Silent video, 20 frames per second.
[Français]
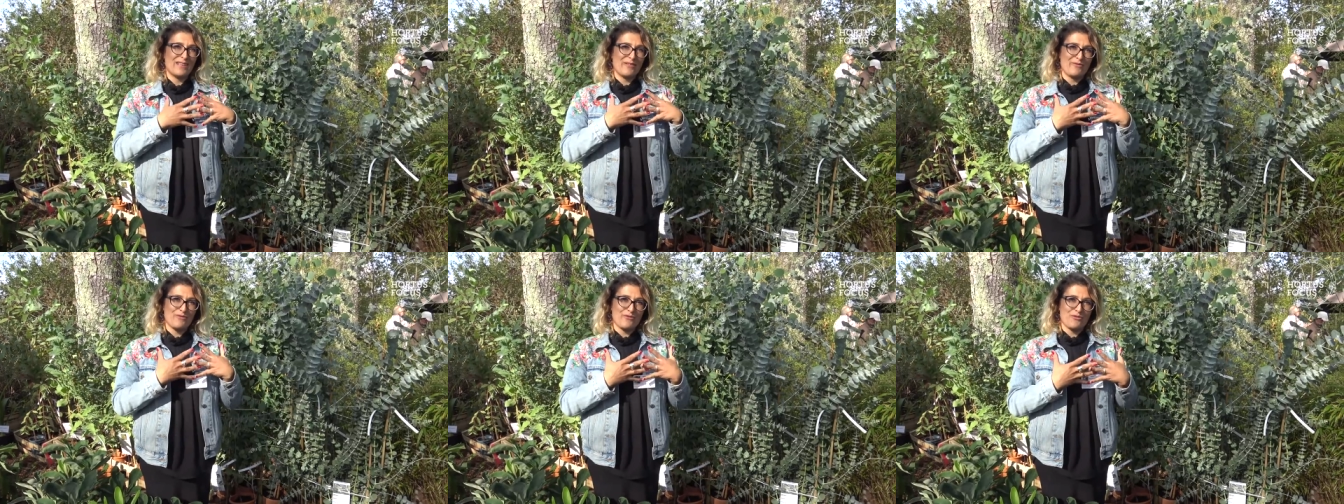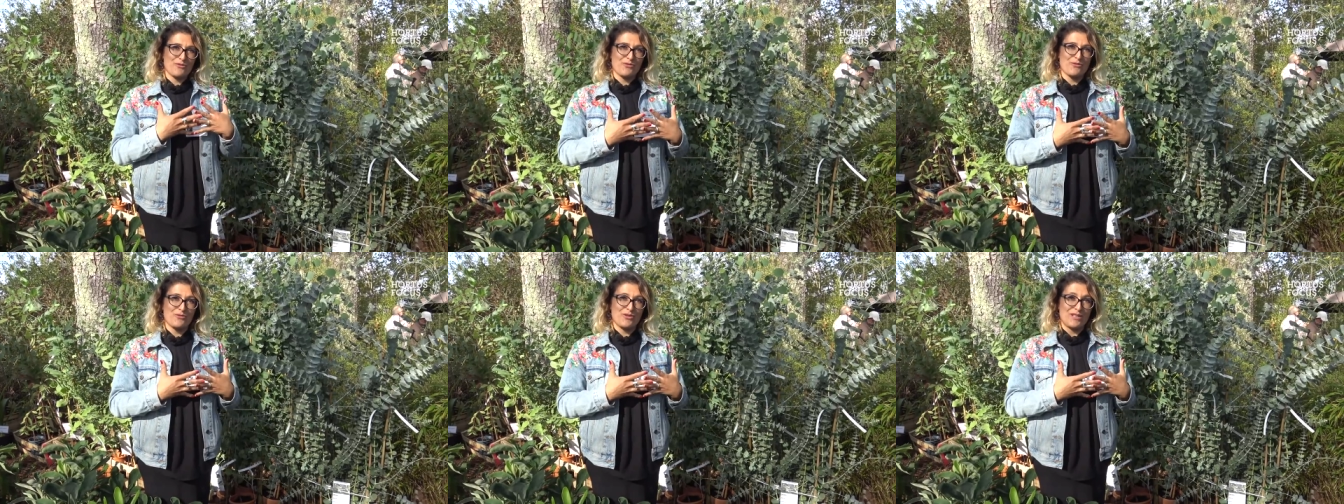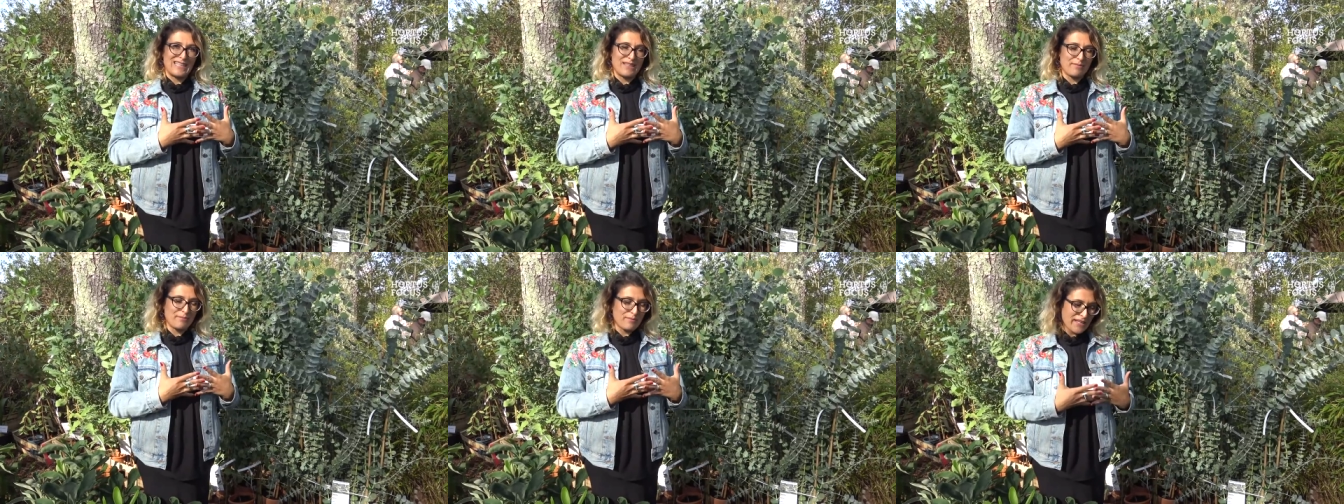Il faut
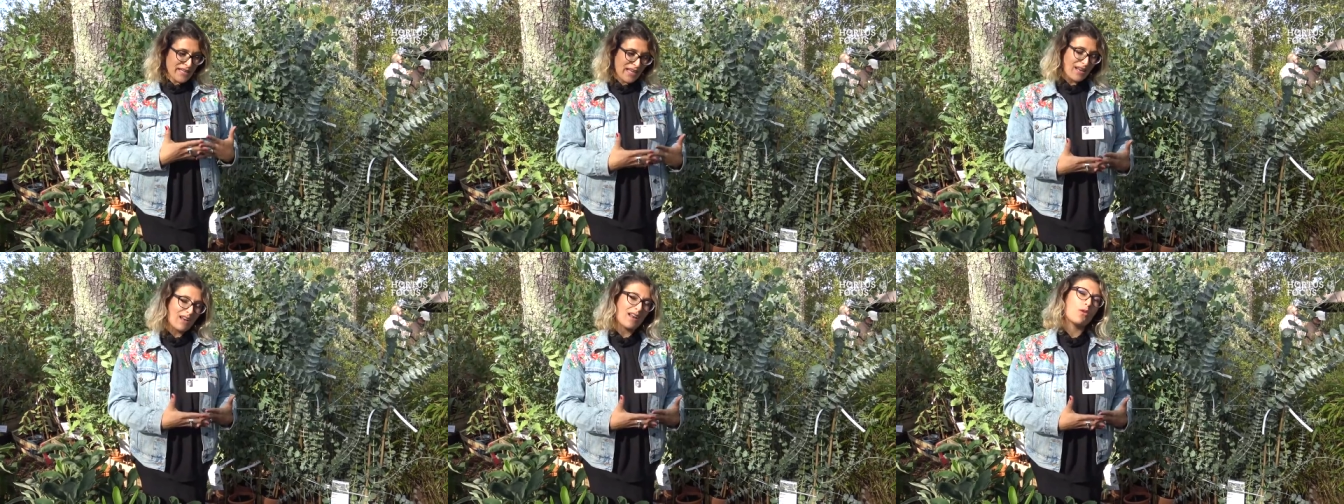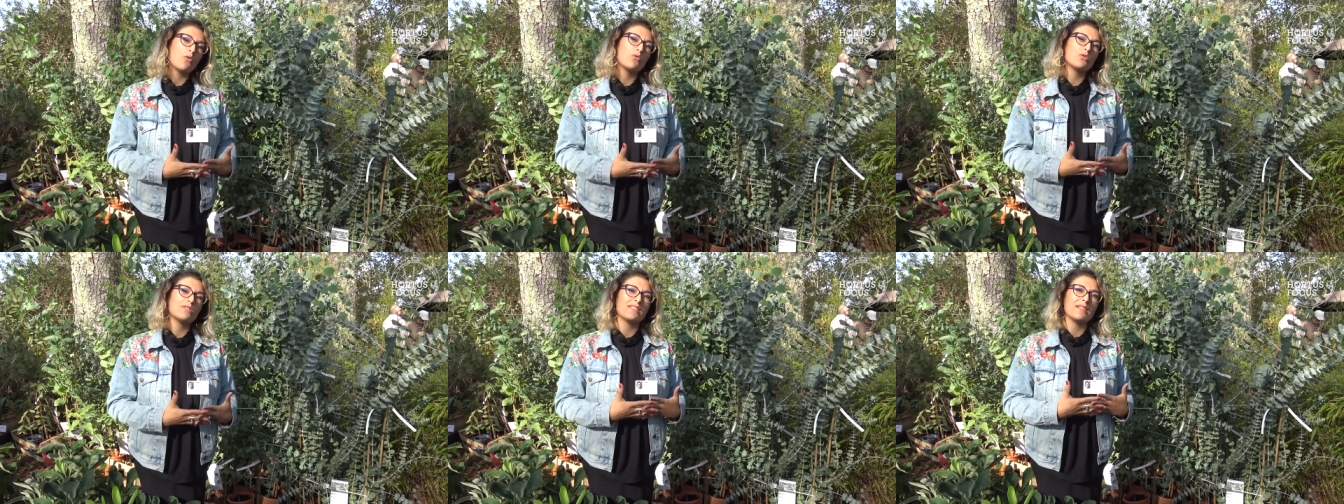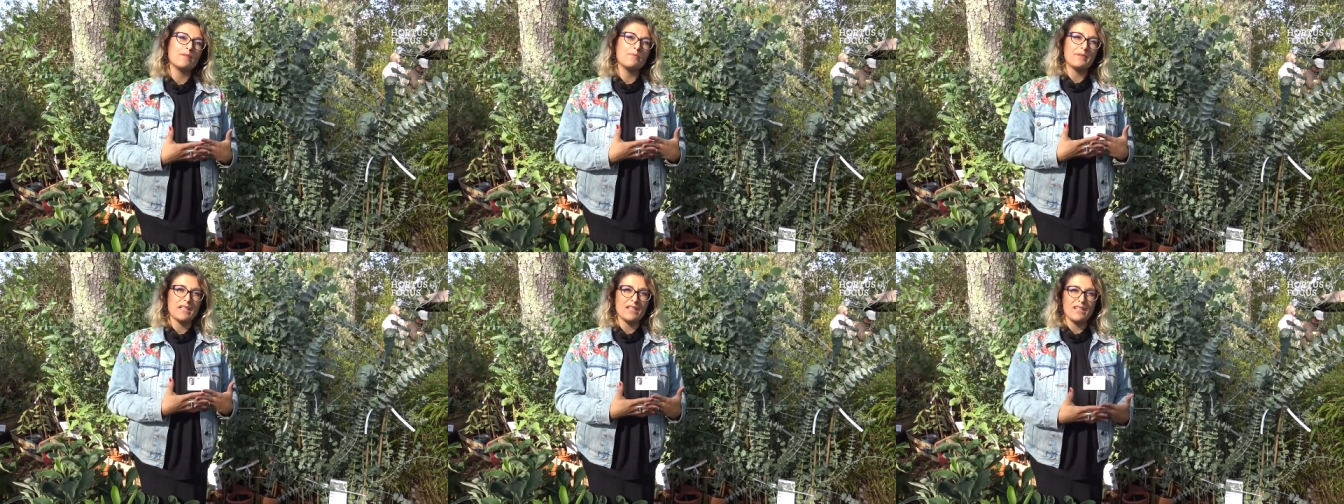bien
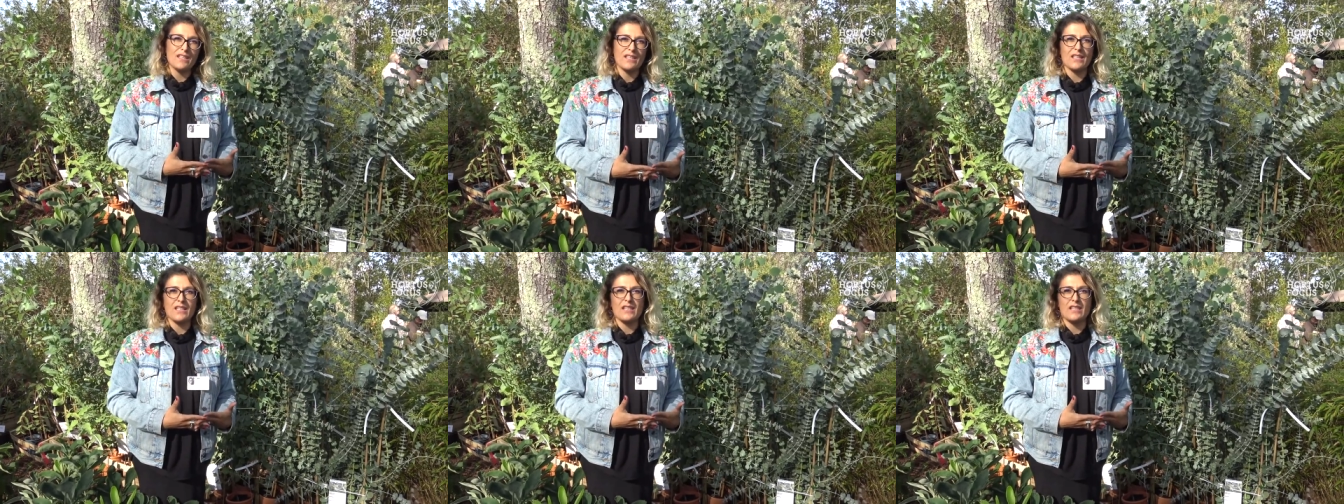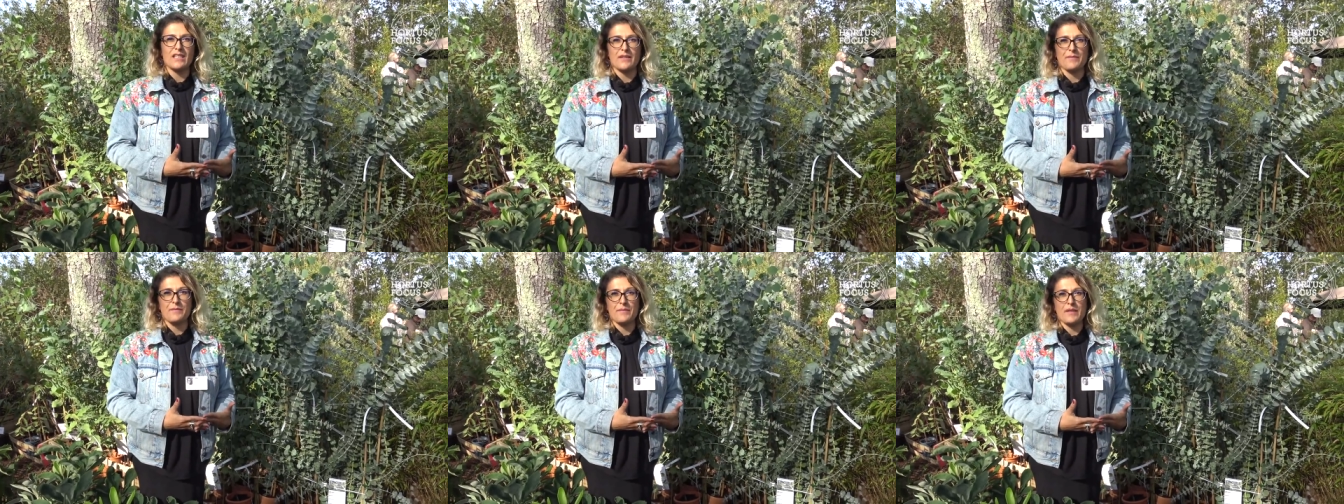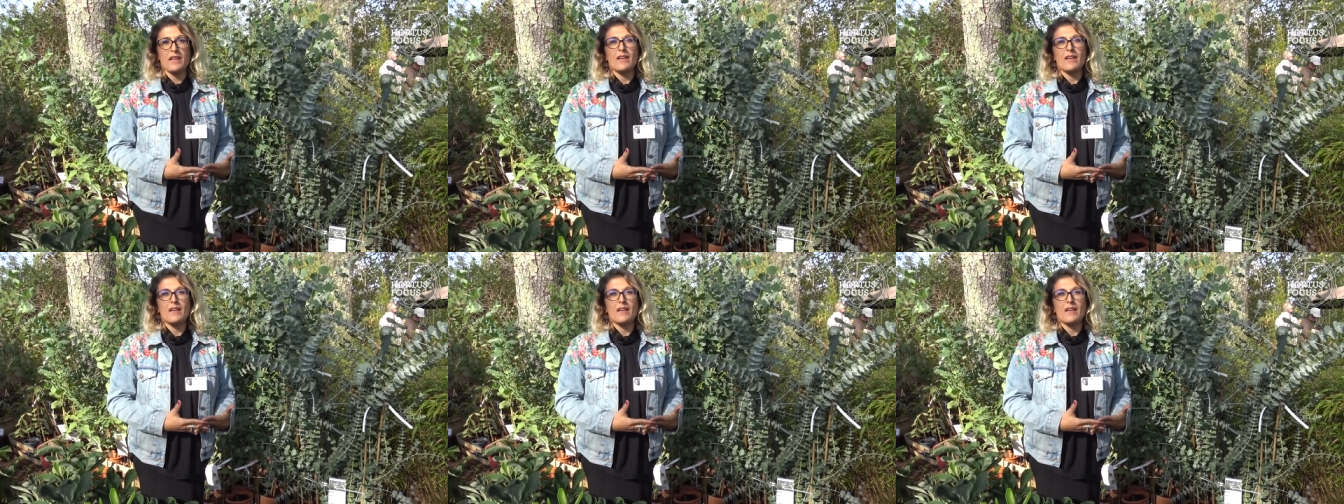l'arroser, bien l'irriguer.